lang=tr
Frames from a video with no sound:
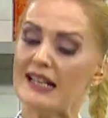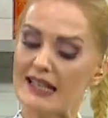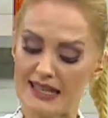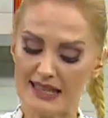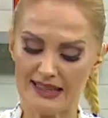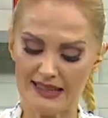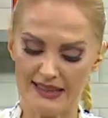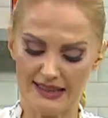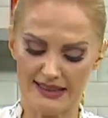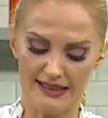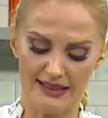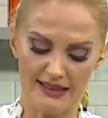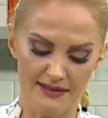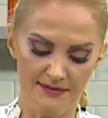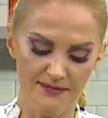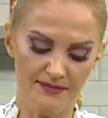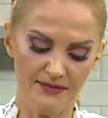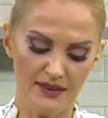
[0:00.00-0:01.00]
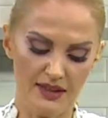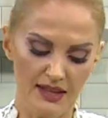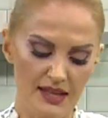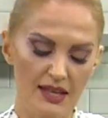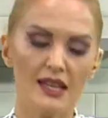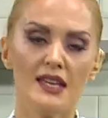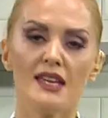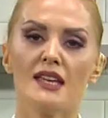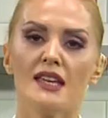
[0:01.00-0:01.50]
ayıkladım.
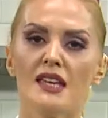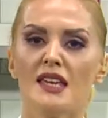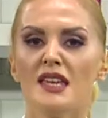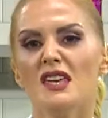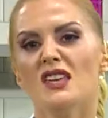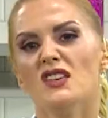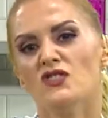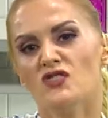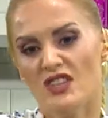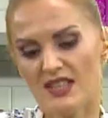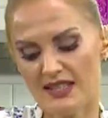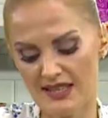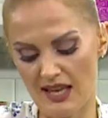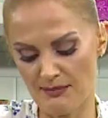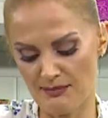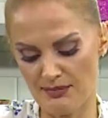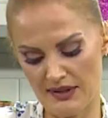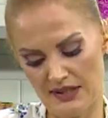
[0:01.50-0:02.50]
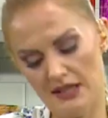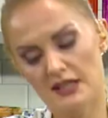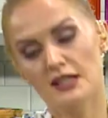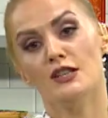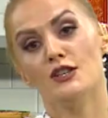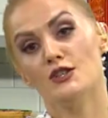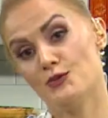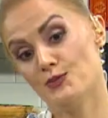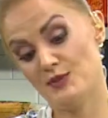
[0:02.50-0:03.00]
İnce sapları
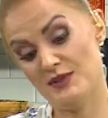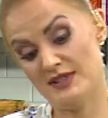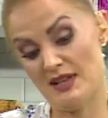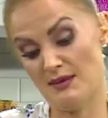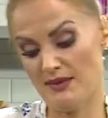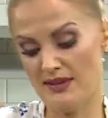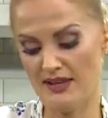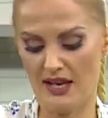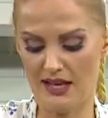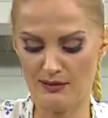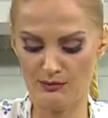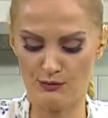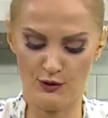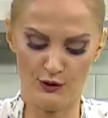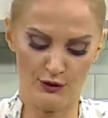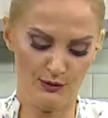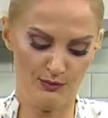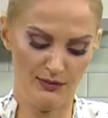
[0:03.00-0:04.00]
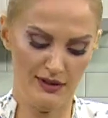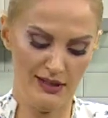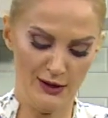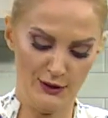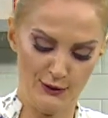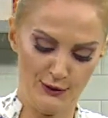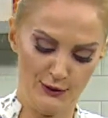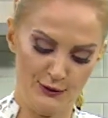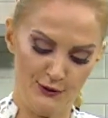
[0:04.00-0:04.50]
hiçbir zaman almıyorum
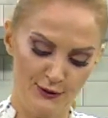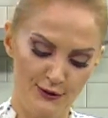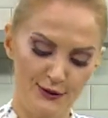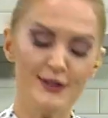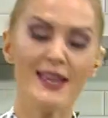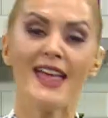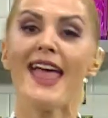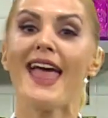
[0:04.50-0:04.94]
biliyorsunuz.